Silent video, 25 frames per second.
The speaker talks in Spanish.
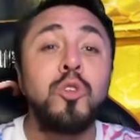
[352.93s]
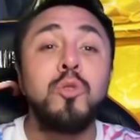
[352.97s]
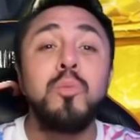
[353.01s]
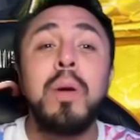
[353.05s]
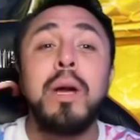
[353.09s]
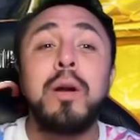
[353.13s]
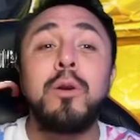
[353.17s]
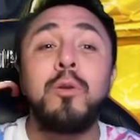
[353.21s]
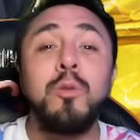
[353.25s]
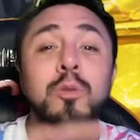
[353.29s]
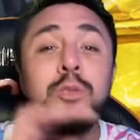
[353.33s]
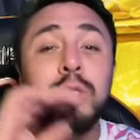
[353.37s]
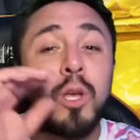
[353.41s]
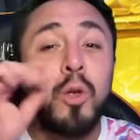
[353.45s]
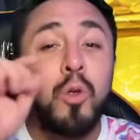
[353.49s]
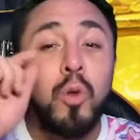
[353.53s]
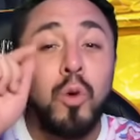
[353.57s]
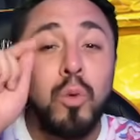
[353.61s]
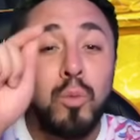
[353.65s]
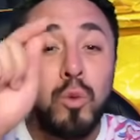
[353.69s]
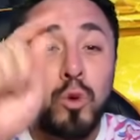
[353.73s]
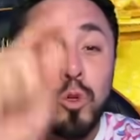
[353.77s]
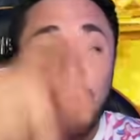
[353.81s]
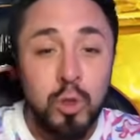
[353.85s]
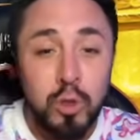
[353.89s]
Me ha costado
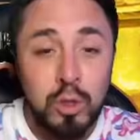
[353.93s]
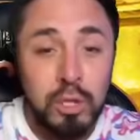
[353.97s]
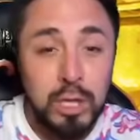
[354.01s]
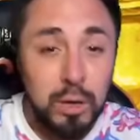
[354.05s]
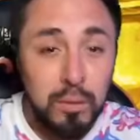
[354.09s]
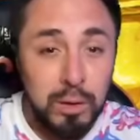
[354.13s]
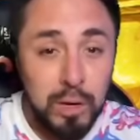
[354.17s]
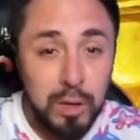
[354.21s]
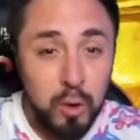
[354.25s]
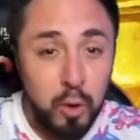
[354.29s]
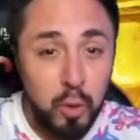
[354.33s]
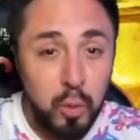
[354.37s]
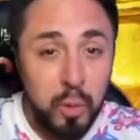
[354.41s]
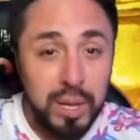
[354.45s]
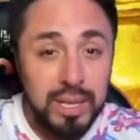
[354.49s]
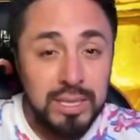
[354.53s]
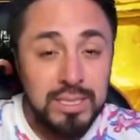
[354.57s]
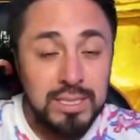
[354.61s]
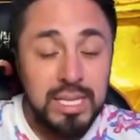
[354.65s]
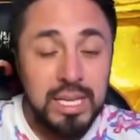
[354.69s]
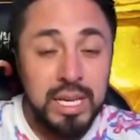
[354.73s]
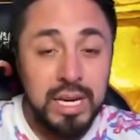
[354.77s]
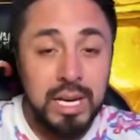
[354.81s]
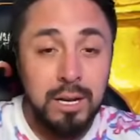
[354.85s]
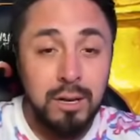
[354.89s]
mucho trabajo
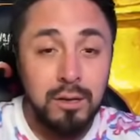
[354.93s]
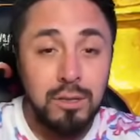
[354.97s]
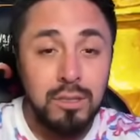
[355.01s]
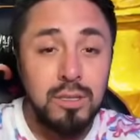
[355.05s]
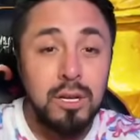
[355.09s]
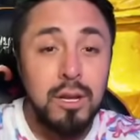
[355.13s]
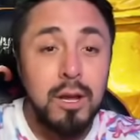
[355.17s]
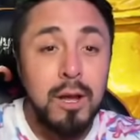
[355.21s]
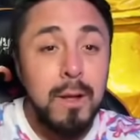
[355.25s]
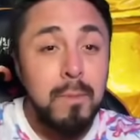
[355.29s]
vencerlos.